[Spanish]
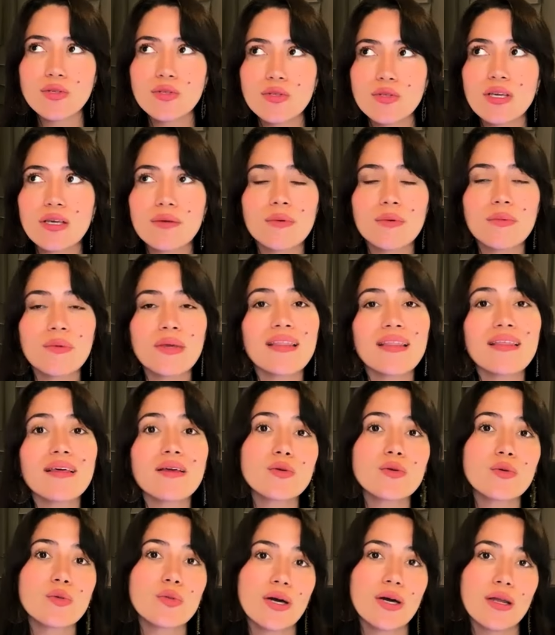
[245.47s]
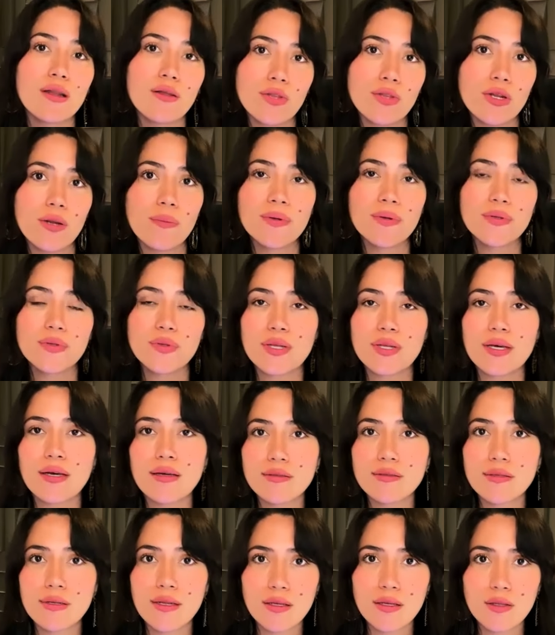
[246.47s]
sino que vivía de ayudar a otras personas a
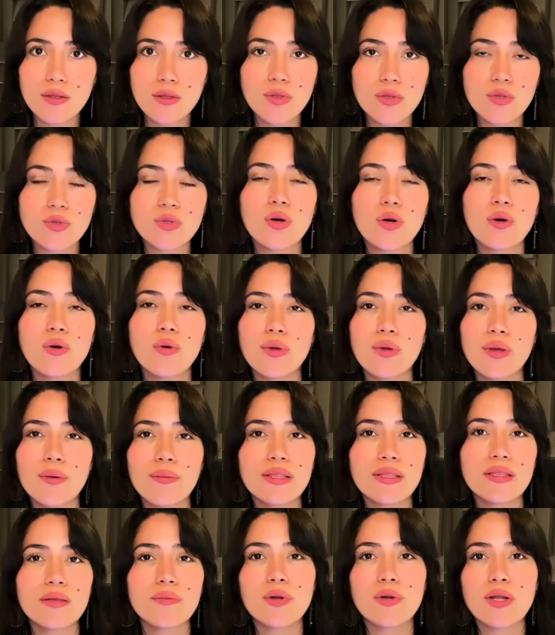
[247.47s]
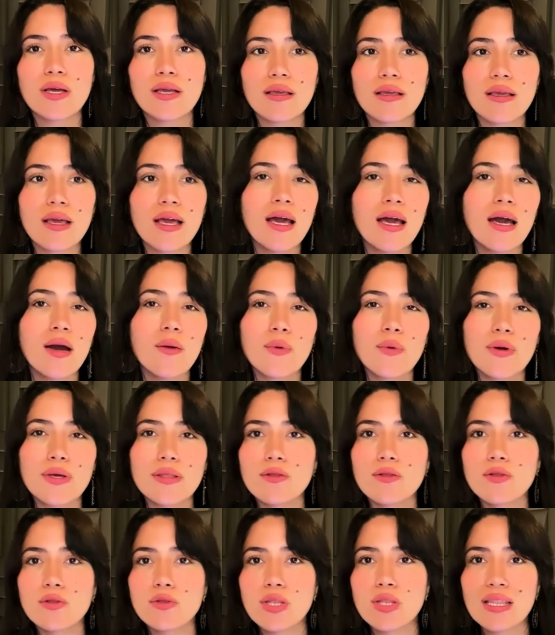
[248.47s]
hacer esto. Entonces, obviamente por ahí, pues
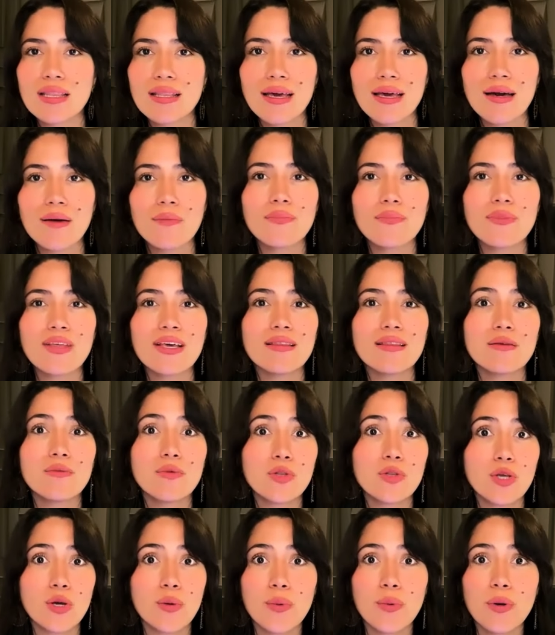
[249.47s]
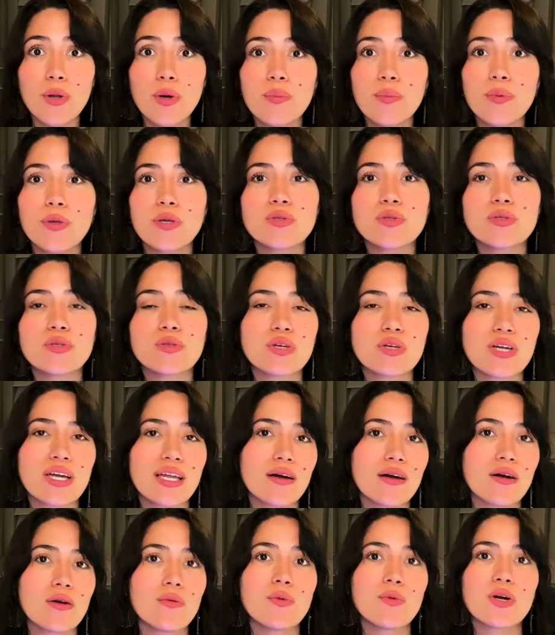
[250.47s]
no tenía testimonios propios, sino que
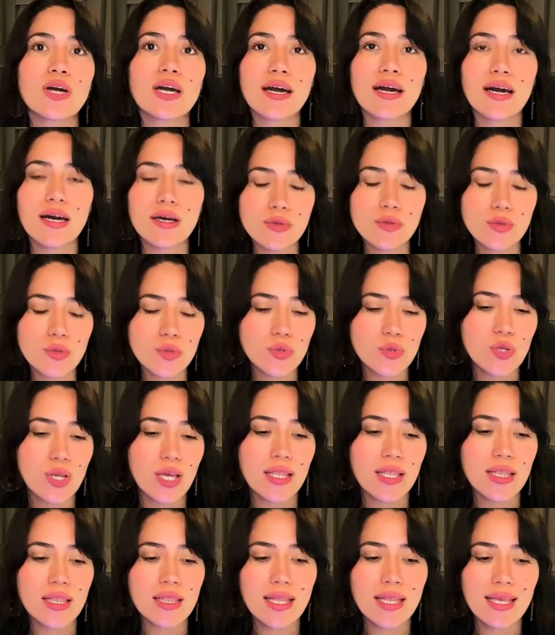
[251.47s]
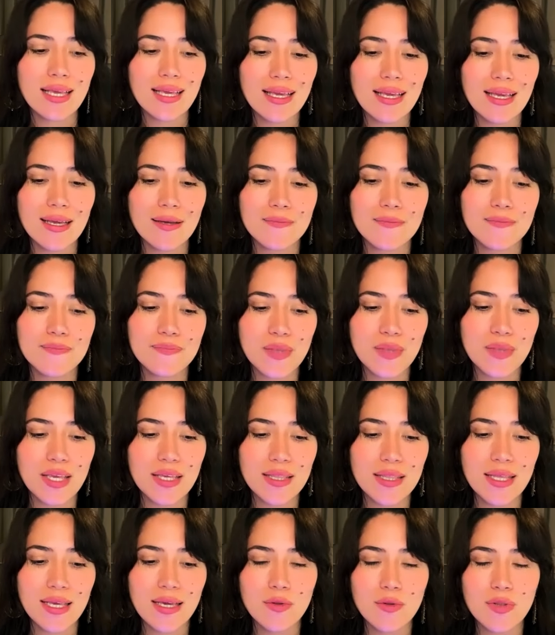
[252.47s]
eran como que casos de,
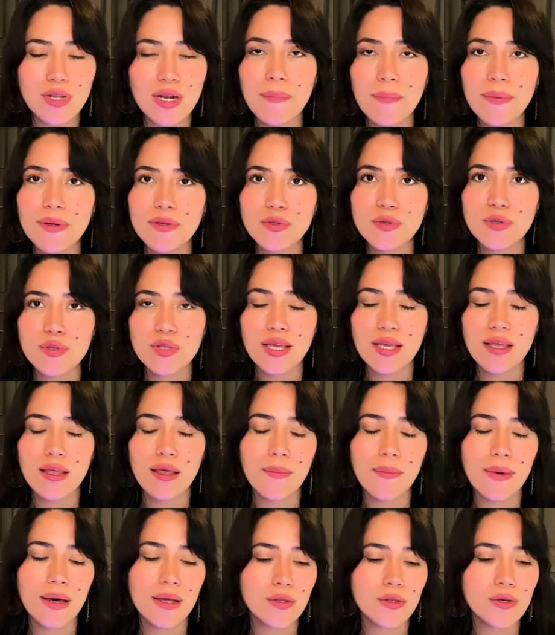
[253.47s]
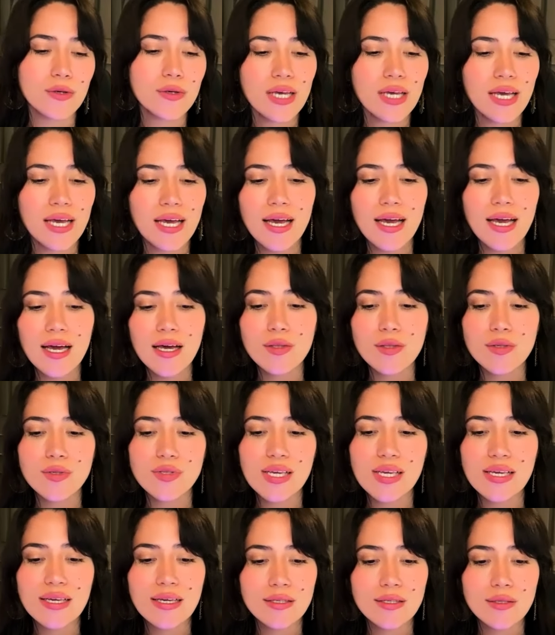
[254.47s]
de otras personas y demás, ¿no?
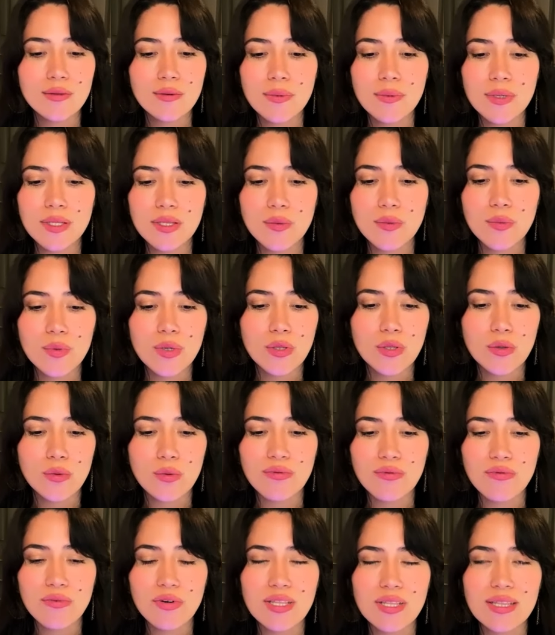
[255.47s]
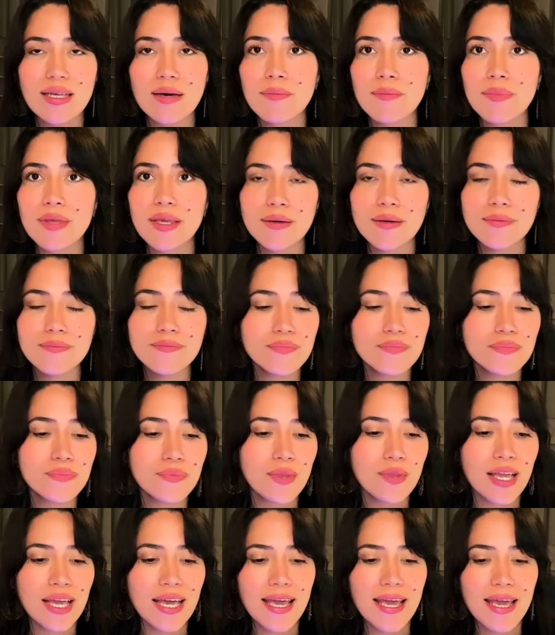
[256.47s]
Entonces, en ese momento, pues no me fue tan bien.
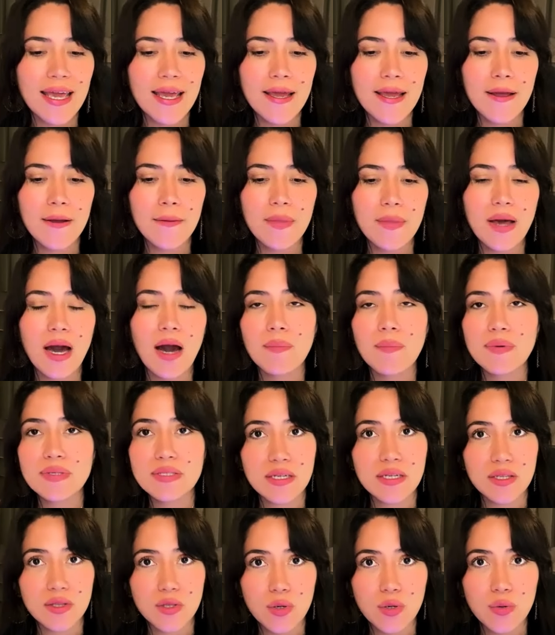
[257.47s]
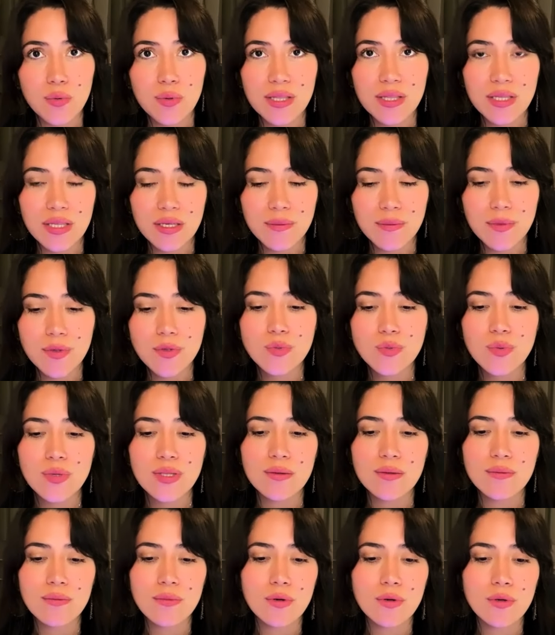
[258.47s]
Em, a pesar de todo, vendimos,
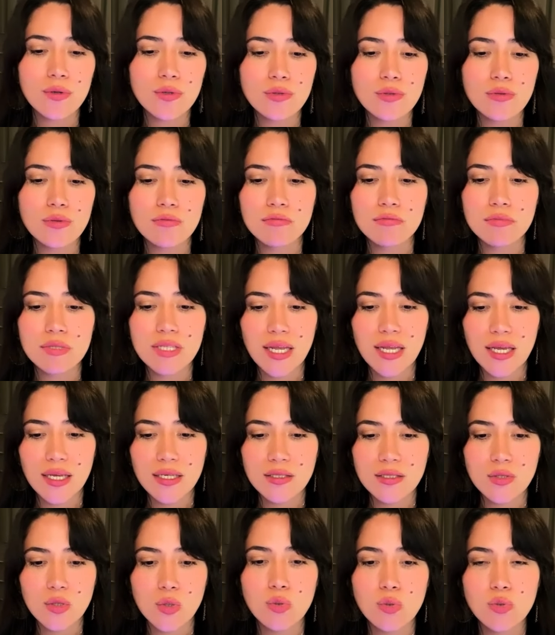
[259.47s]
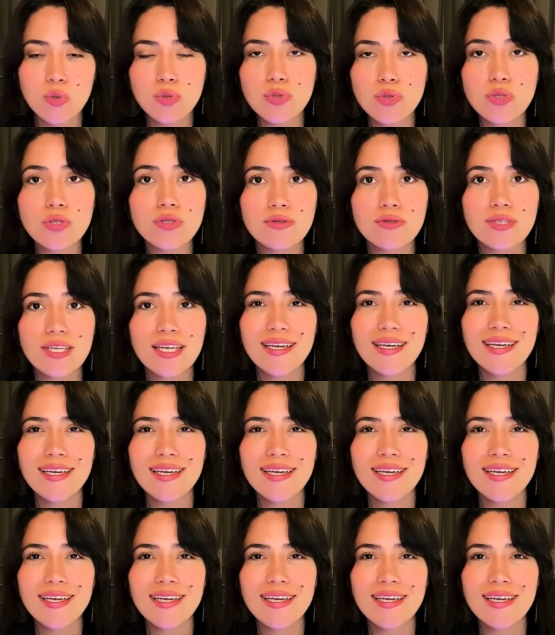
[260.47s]
vendimos tres cursos